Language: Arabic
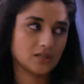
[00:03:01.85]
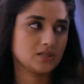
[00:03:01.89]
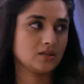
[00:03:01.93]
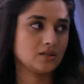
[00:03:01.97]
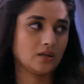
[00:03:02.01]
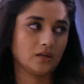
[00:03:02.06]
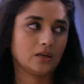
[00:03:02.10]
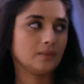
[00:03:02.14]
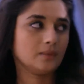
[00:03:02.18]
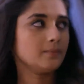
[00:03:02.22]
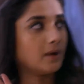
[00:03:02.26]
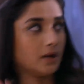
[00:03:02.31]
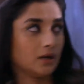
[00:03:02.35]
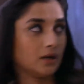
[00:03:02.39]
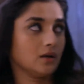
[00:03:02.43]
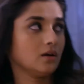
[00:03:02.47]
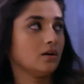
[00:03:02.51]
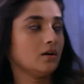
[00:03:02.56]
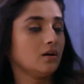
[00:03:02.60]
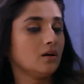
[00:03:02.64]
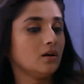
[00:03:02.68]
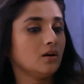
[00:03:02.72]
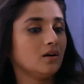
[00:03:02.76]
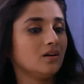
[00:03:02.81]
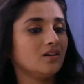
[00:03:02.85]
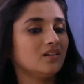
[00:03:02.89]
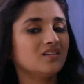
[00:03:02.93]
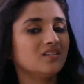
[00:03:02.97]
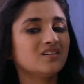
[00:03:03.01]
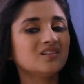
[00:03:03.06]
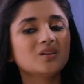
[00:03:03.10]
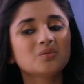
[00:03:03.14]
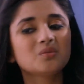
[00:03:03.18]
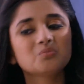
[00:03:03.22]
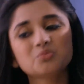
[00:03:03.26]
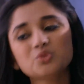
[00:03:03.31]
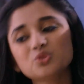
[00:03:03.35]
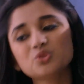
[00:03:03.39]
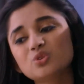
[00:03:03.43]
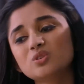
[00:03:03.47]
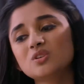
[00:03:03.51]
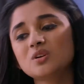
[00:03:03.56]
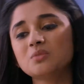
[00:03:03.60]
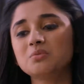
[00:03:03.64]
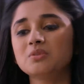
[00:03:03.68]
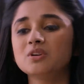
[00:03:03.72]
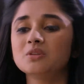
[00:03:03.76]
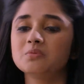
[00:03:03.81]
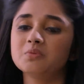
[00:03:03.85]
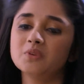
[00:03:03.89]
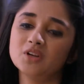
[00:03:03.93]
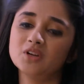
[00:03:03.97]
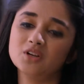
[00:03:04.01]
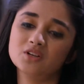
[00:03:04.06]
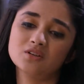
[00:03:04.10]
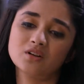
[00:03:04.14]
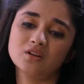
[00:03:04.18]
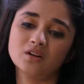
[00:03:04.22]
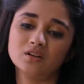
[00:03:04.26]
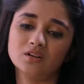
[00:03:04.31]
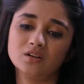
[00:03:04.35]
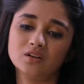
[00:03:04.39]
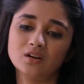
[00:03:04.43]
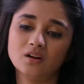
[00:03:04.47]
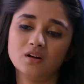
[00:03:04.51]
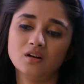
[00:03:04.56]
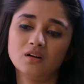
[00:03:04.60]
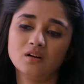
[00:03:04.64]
انك متوتر فهماني بس انا كمان متوتره